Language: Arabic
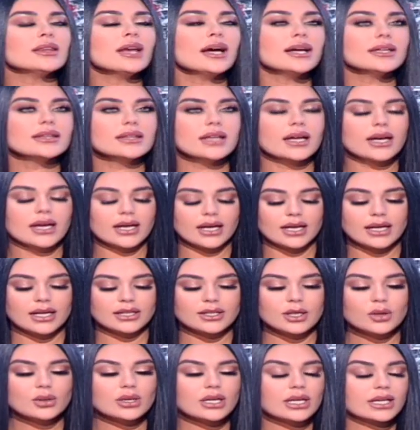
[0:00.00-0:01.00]
حتى
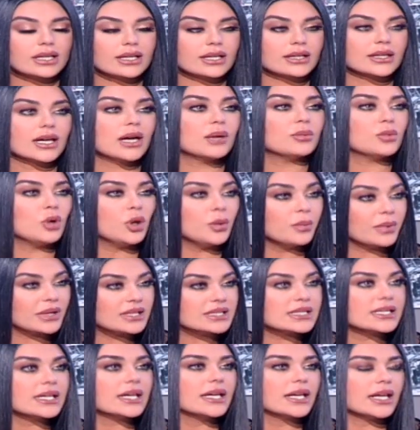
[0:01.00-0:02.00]
دور الغذاء مهم
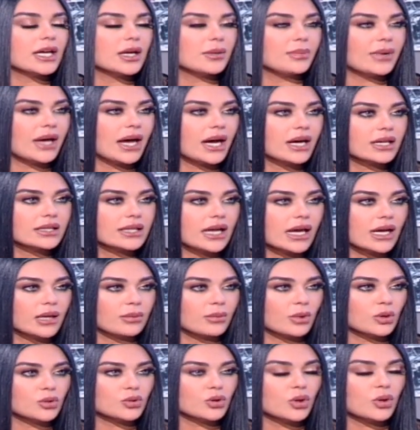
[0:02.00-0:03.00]
كثير بهذا
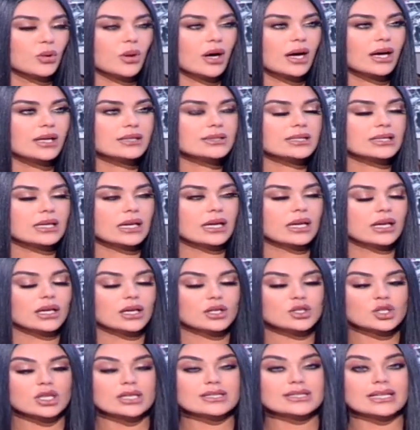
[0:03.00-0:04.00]
الموضوع وخاصه
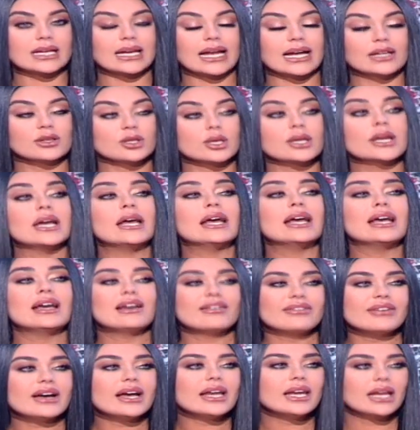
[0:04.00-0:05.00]
الاشخاص اللي عندهم
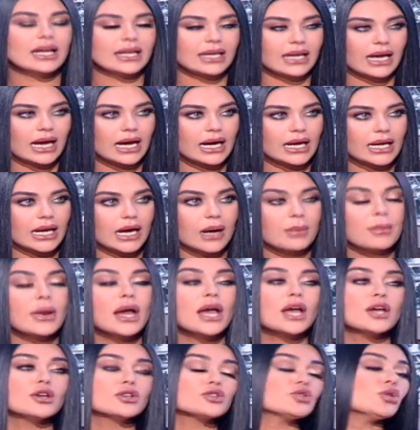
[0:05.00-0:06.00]
فعلا الام
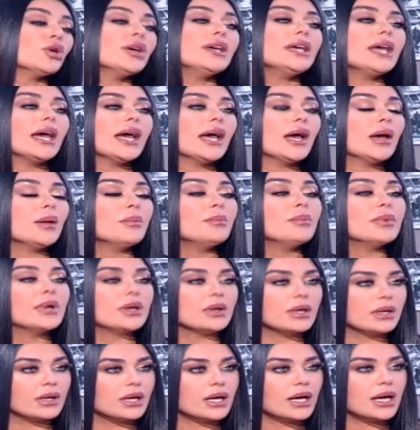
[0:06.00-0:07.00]
شو هي اهم
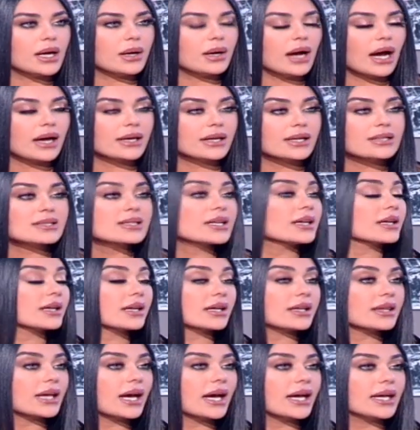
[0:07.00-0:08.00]
العناصر
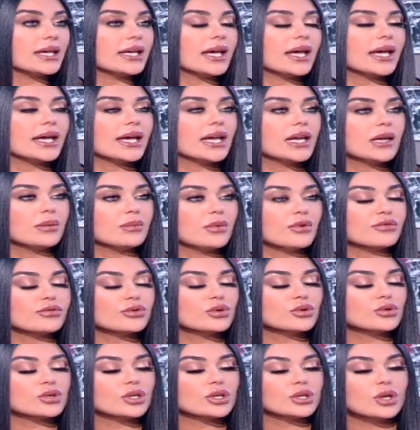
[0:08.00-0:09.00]
الغذائيه يلي
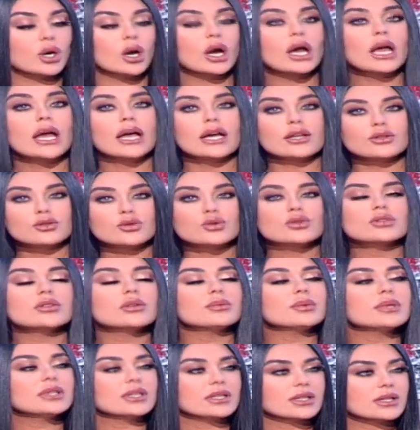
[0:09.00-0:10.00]
المفروض انه تكون
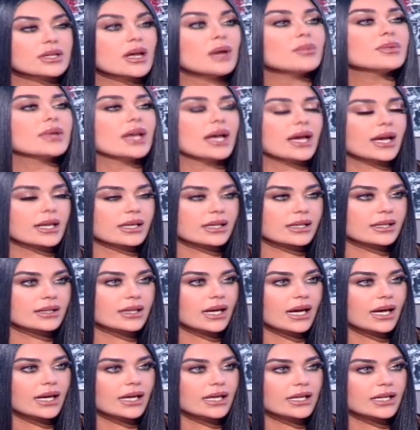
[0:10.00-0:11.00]
ضمن نظامنا
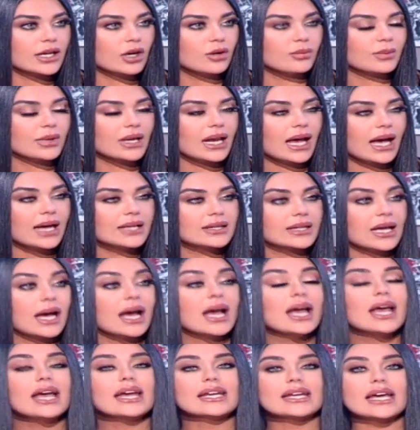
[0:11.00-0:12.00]
الغذائي اليومي لحتى
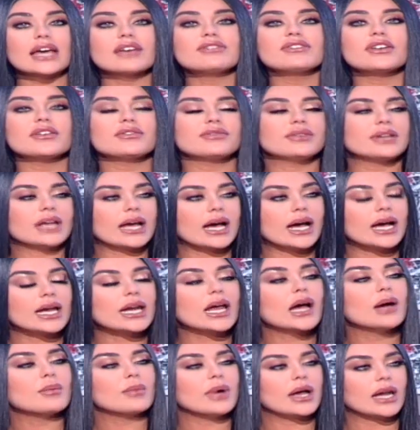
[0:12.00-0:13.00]
نخفف من
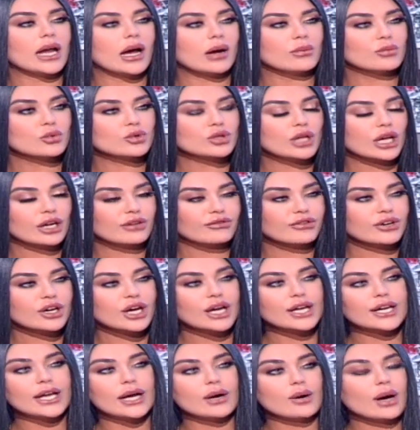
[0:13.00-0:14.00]
الام العمود
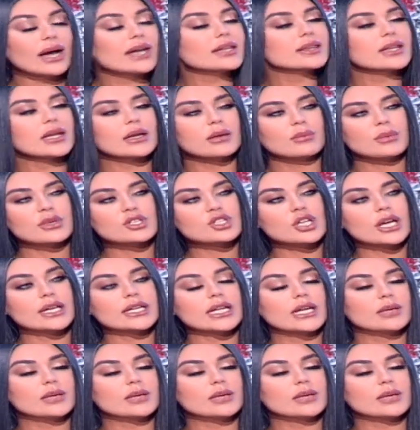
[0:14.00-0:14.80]
الفقري او حتى المشاكل